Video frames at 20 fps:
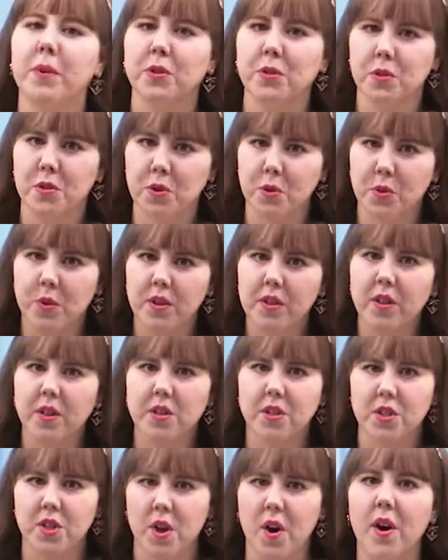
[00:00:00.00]
더 좋을
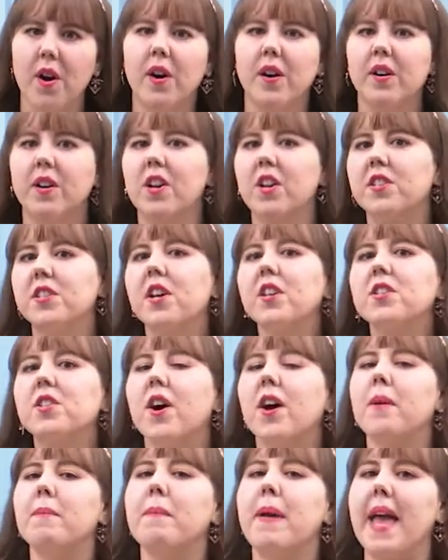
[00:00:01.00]
거죠. 그래서
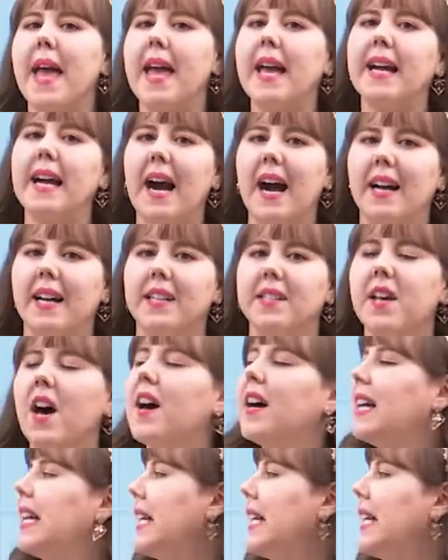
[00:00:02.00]
저희 매 강에서